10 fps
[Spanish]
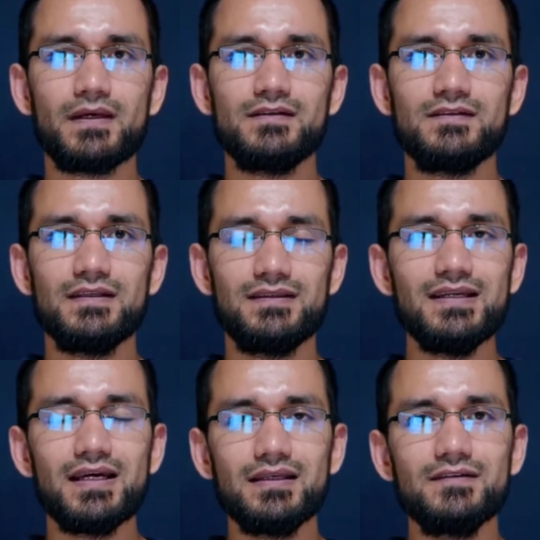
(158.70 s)
se
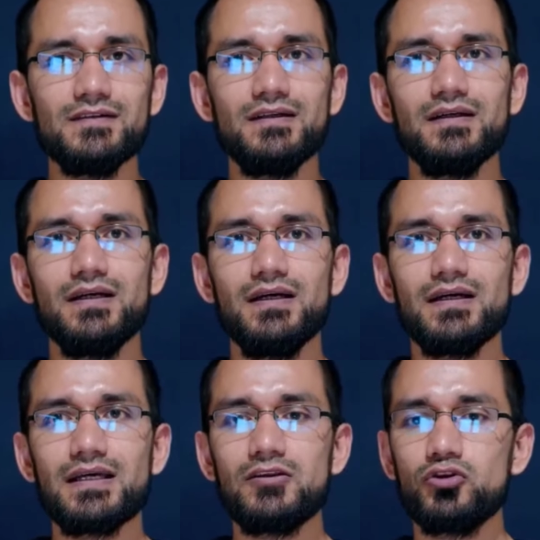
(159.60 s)
tiene que decir
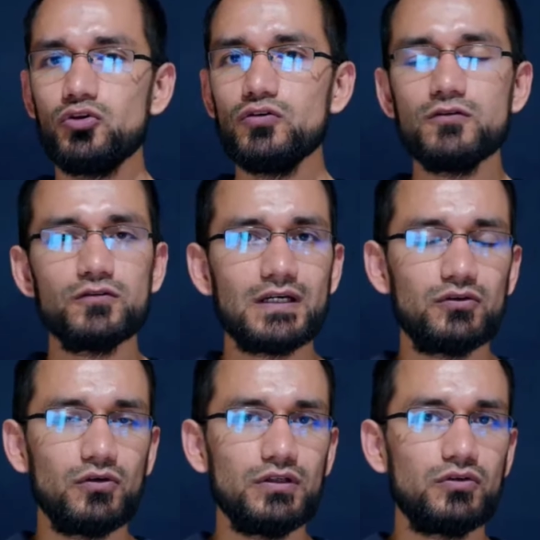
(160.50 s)
que todos los
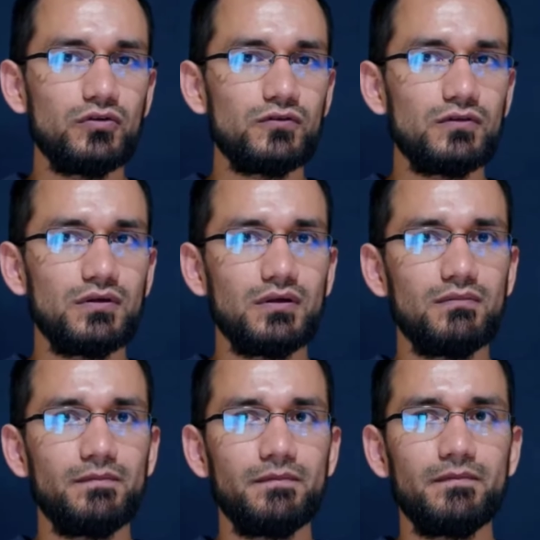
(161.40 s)
católicos
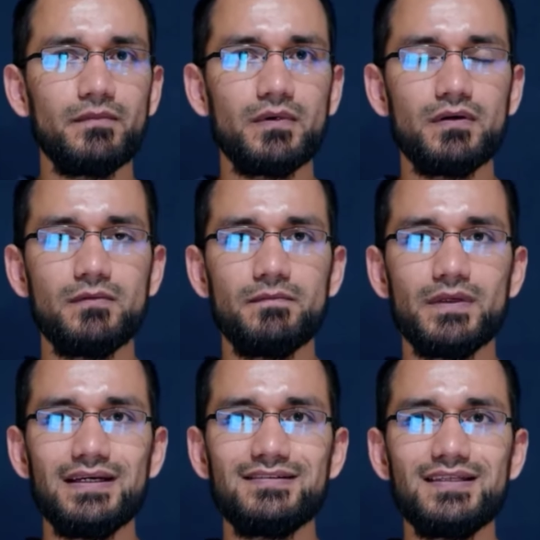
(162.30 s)

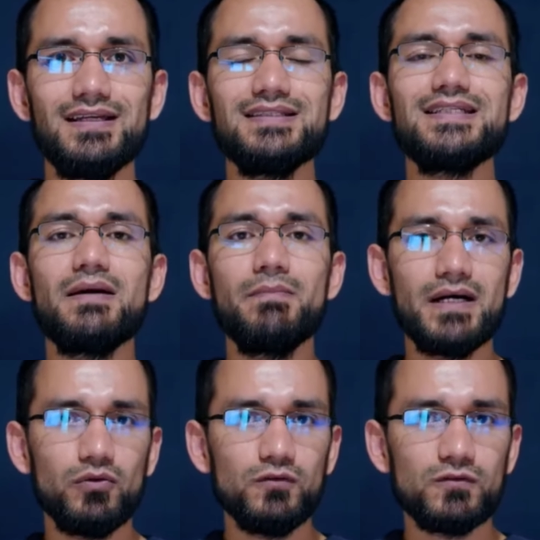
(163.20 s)
están
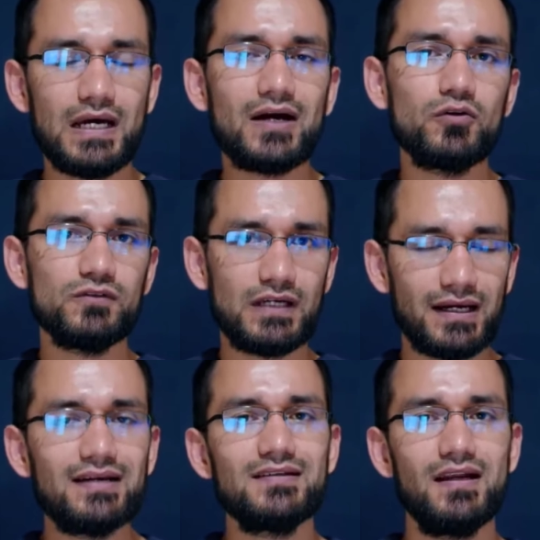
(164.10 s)
llamados a consagrarse